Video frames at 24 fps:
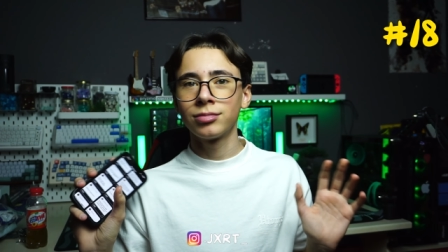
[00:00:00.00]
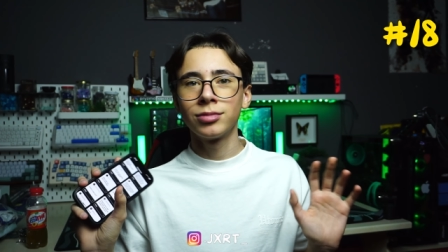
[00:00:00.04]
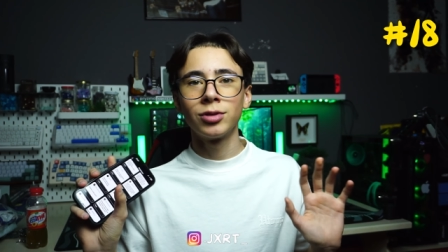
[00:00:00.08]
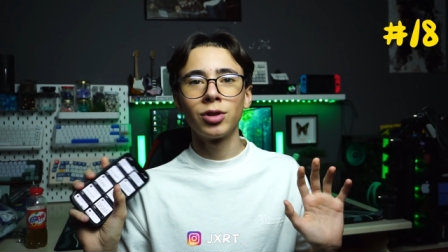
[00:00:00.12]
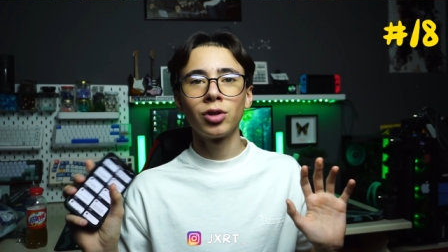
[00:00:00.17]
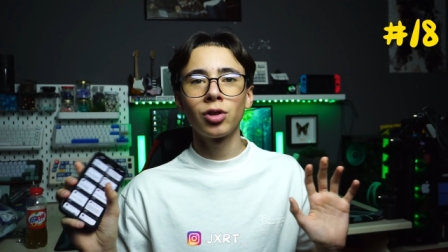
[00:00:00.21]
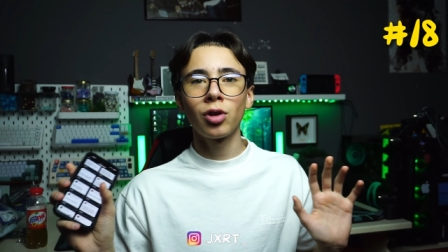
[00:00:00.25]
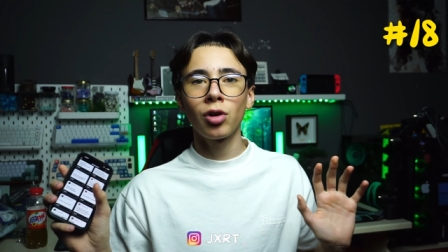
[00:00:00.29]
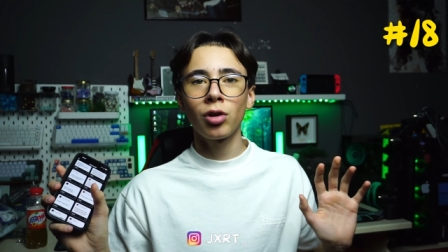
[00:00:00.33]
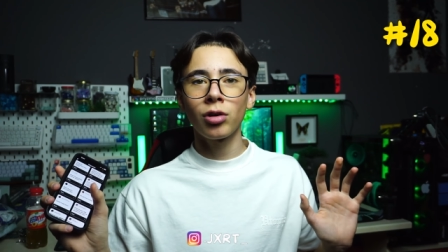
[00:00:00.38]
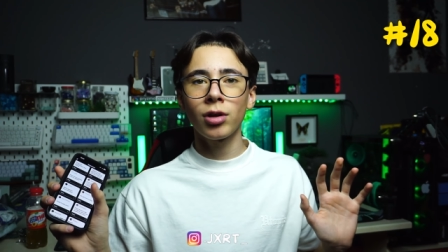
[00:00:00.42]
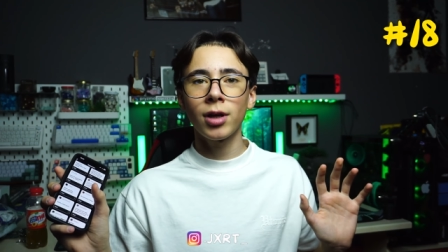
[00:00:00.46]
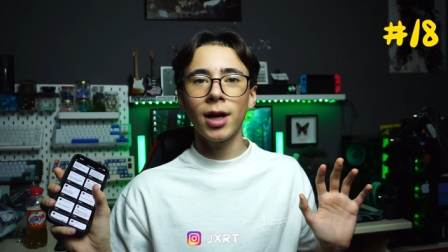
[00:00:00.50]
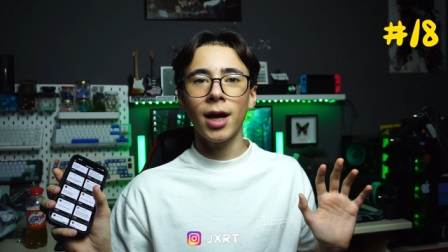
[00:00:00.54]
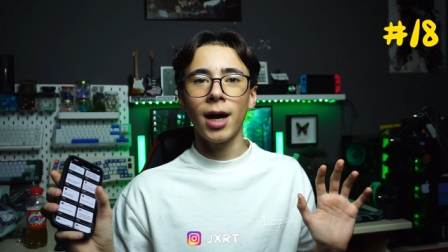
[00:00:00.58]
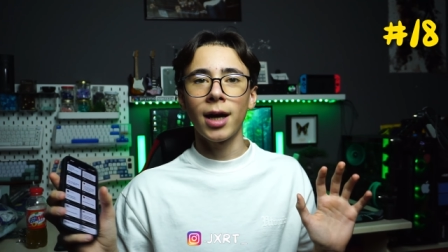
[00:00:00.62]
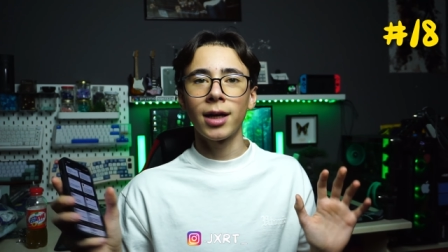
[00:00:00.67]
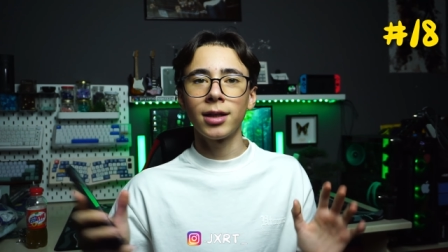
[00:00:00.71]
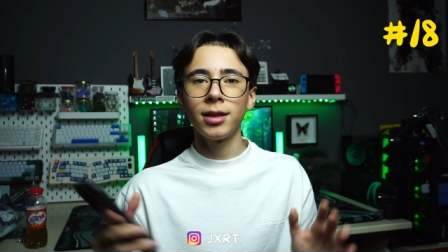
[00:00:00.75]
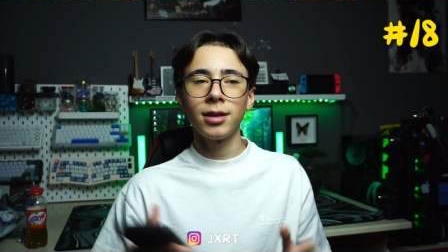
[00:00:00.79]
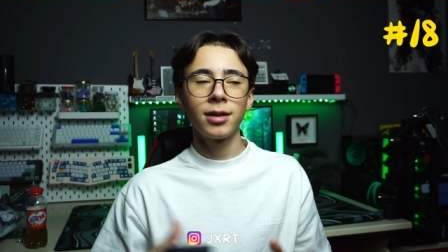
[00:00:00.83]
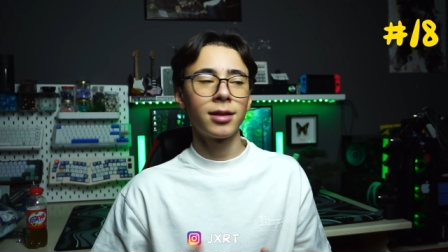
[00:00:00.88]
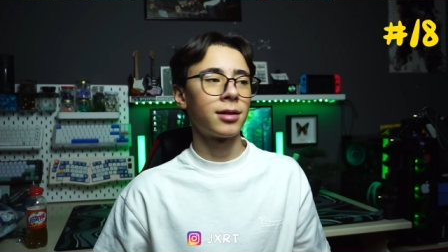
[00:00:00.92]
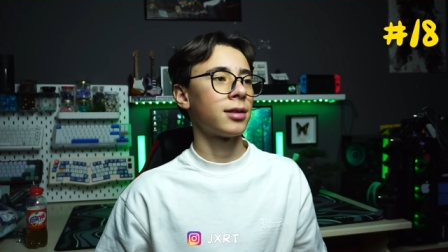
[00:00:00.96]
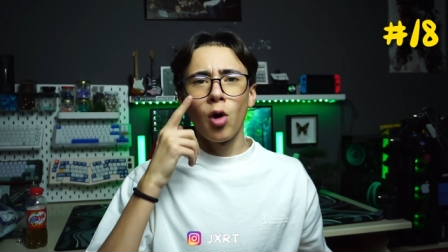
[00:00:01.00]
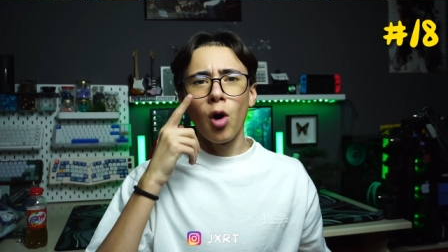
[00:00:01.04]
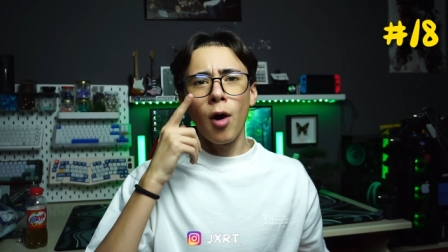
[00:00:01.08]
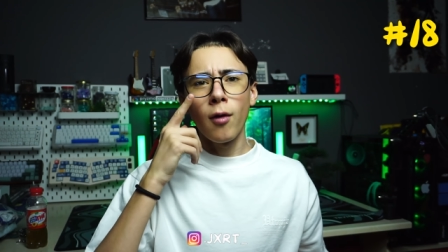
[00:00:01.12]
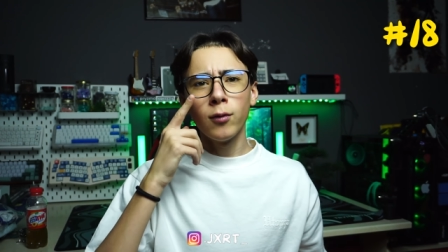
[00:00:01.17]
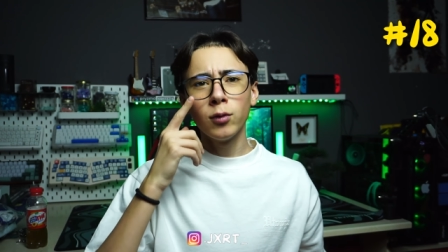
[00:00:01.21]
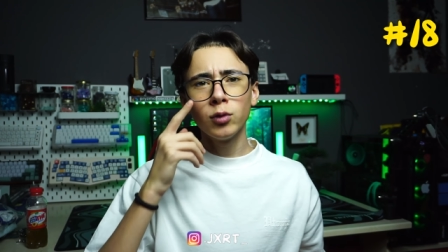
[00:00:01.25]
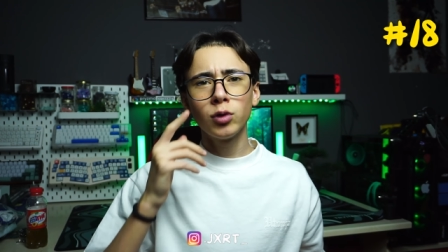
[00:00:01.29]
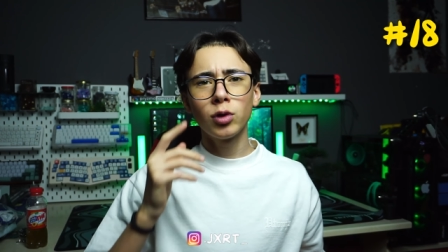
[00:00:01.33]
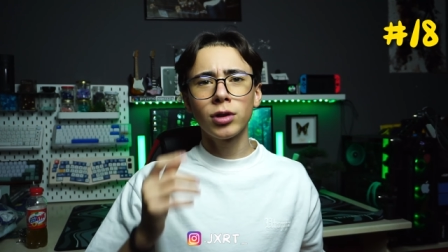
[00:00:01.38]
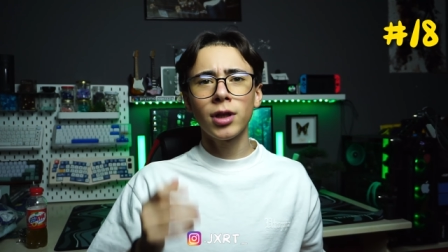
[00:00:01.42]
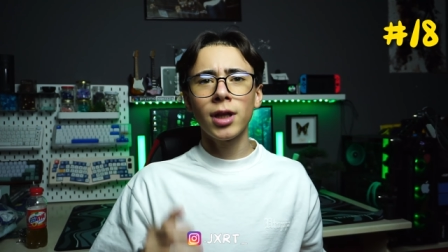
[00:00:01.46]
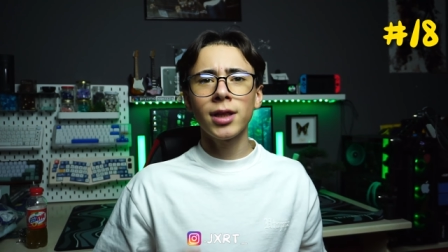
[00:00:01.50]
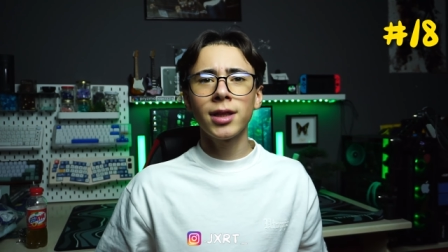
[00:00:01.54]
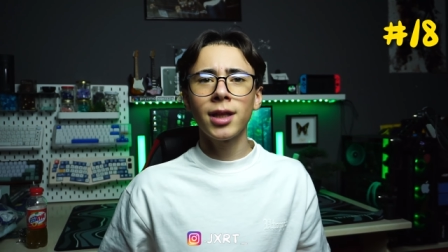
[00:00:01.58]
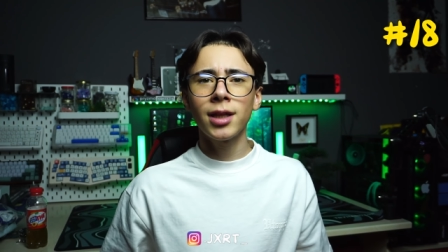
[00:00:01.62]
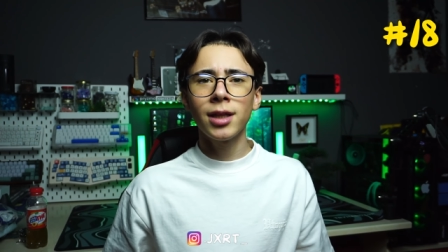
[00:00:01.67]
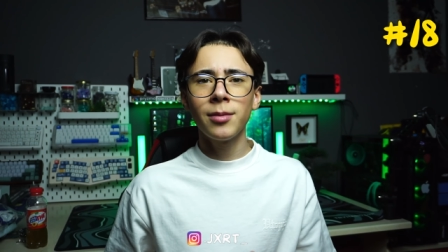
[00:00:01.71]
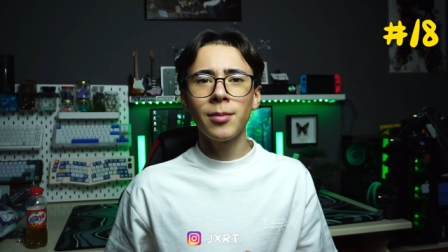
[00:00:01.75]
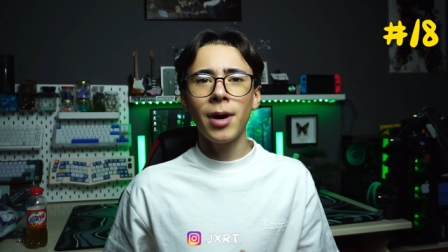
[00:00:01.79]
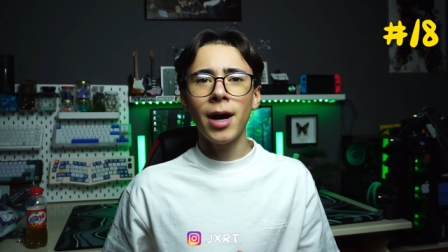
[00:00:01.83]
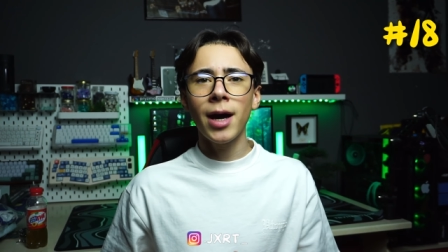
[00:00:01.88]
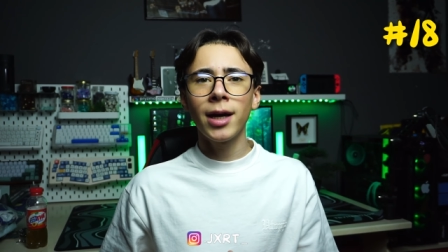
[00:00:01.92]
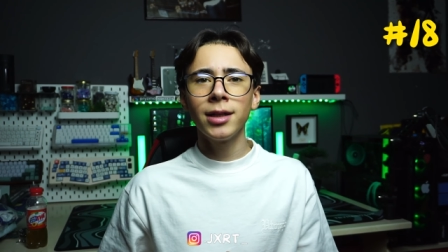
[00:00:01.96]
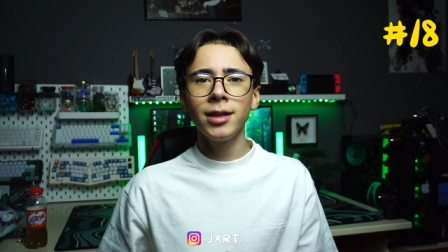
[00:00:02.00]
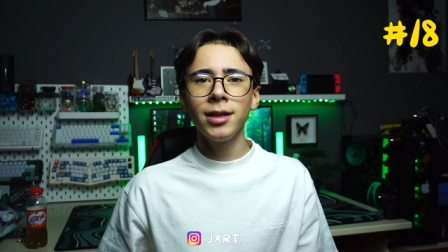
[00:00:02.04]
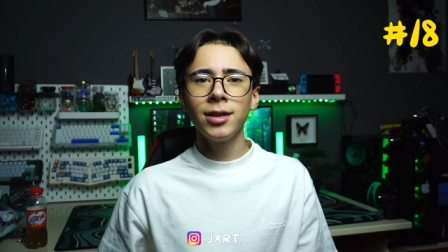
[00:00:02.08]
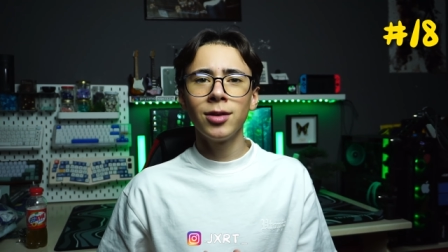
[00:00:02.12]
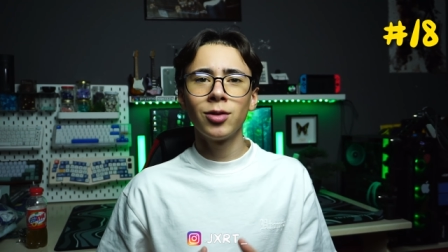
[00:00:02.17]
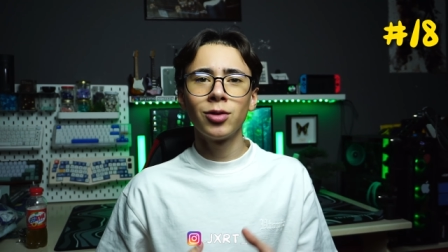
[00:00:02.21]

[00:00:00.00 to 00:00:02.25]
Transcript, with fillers: Non ho cani. Ho avuto tanti animali,